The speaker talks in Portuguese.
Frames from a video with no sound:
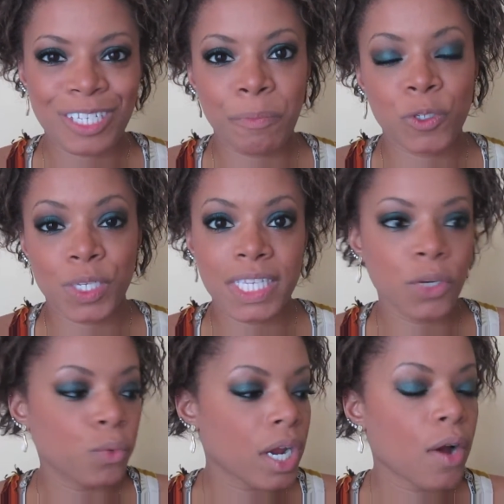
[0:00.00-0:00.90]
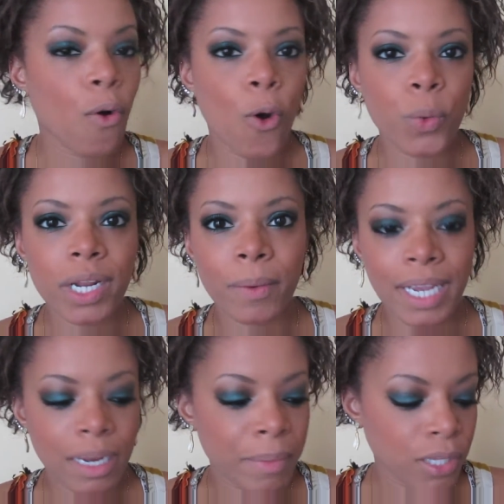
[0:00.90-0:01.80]
se a pessoa segura ou não
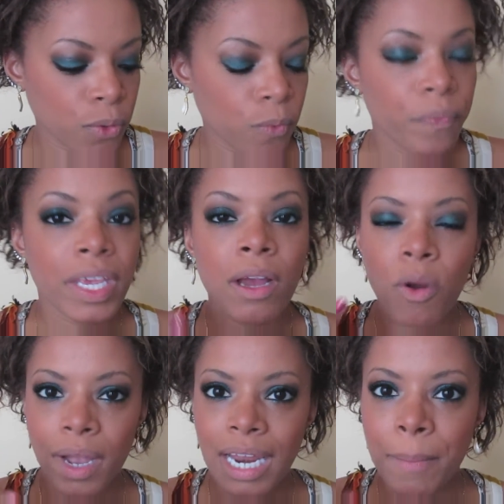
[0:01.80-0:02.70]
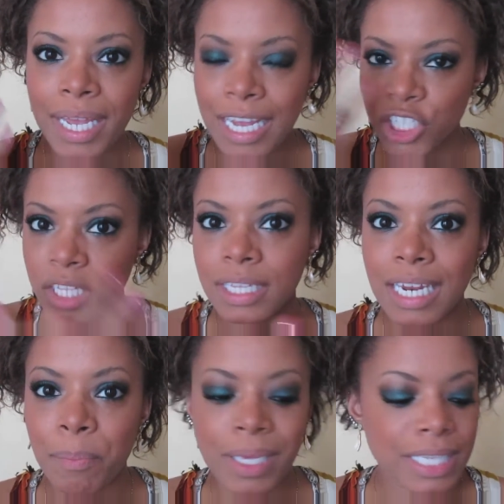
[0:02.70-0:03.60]
aquele batom ou aquela maquiagem
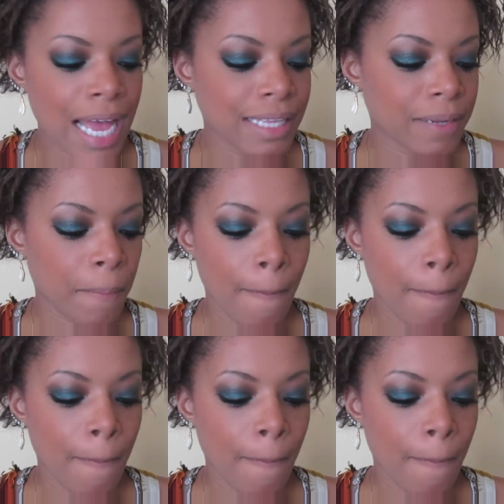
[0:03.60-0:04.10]
inteira pesada.